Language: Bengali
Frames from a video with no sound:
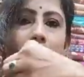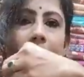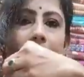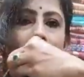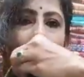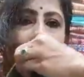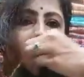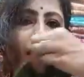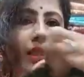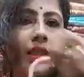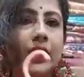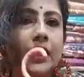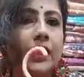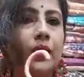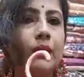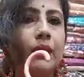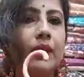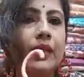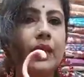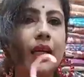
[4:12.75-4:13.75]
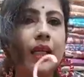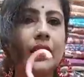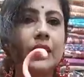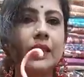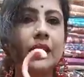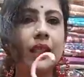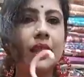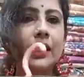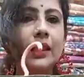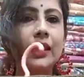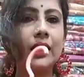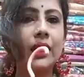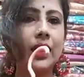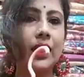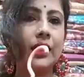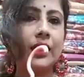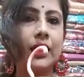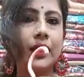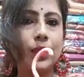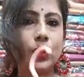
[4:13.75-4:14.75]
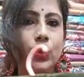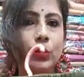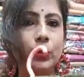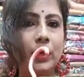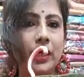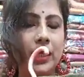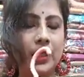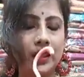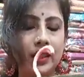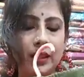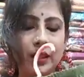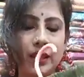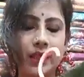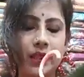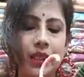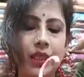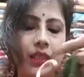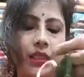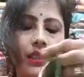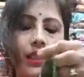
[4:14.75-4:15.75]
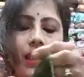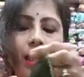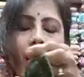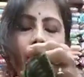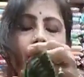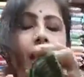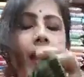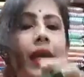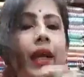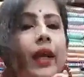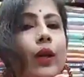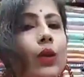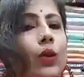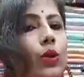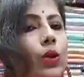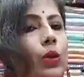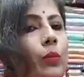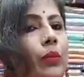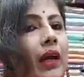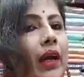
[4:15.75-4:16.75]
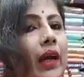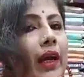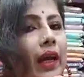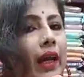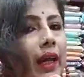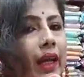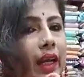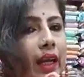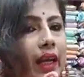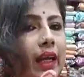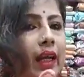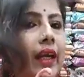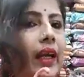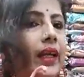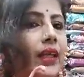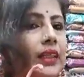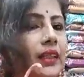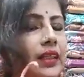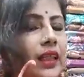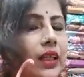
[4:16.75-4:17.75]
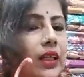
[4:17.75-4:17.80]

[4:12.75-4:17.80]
ইলাস্টিক দেওয়া থাকছে ঠিক আছে এরকম ইলাস্টিক থাকছে এগুলো তোমরা এল এক্সেল